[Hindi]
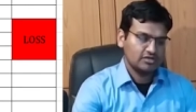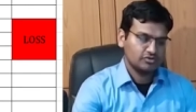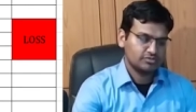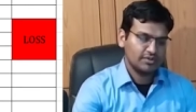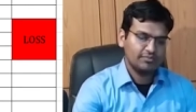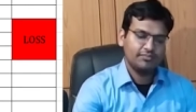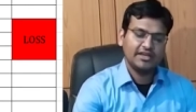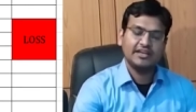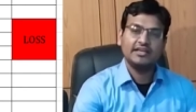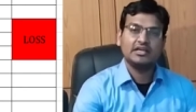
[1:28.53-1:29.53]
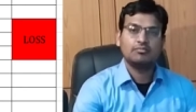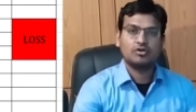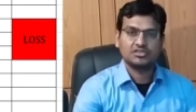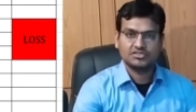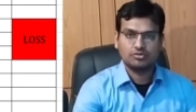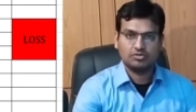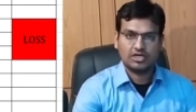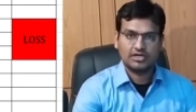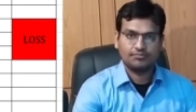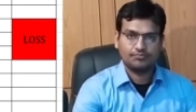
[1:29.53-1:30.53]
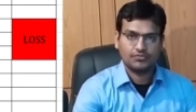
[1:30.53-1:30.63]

उसमें बेयरिंग का प्रोडक्शन होता है